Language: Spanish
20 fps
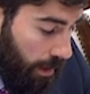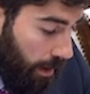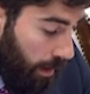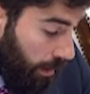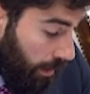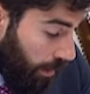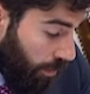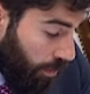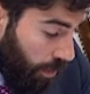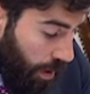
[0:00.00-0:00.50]

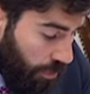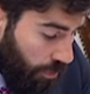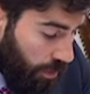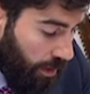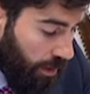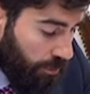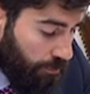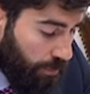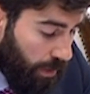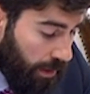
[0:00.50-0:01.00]
Radio
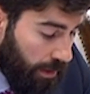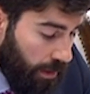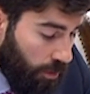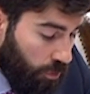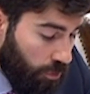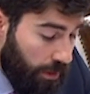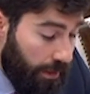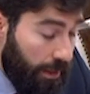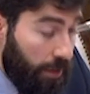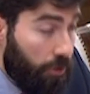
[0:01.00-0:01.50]
Nacional de España
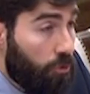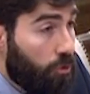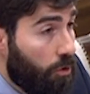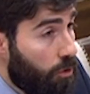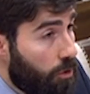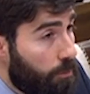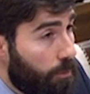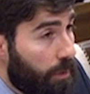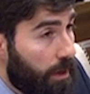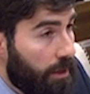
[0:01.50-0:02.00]
lo tiene
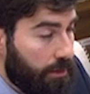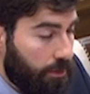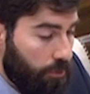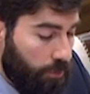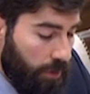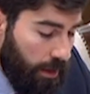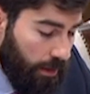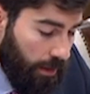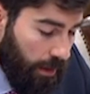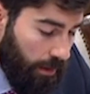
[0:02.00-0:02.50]
todo para ser
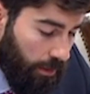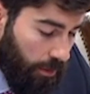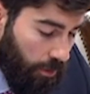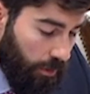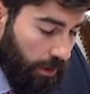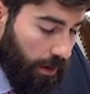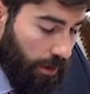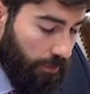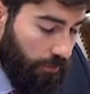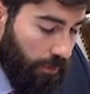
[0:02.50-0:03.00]
una radio
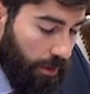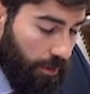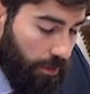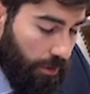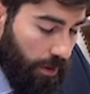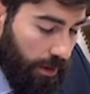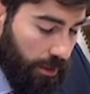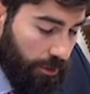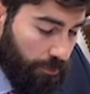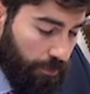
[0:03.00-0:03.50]
de
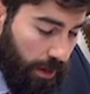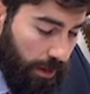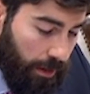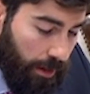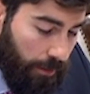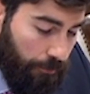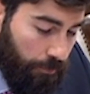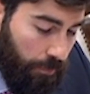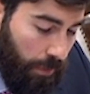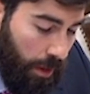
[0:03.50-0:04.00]
referencia en
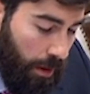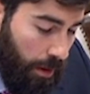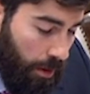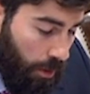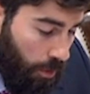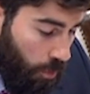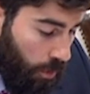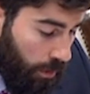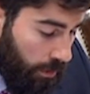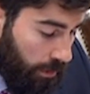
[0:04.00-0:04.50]
España.
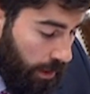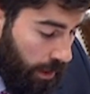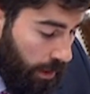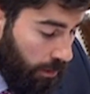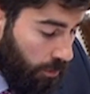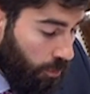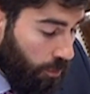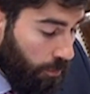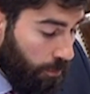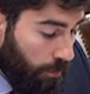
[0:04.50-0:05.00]

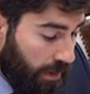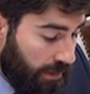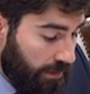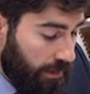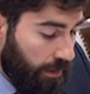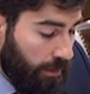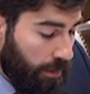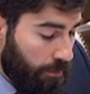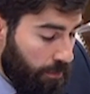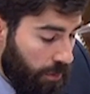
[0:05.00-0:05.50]
Cuenta con más
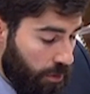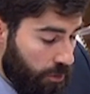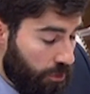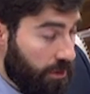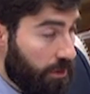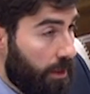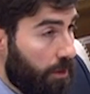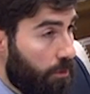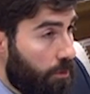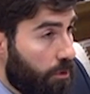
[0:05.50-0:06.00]
de 100
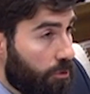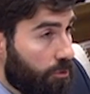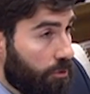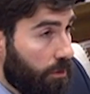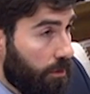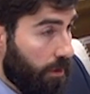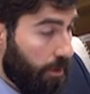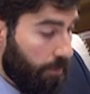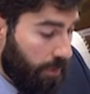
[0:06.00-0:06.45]
millones de euros de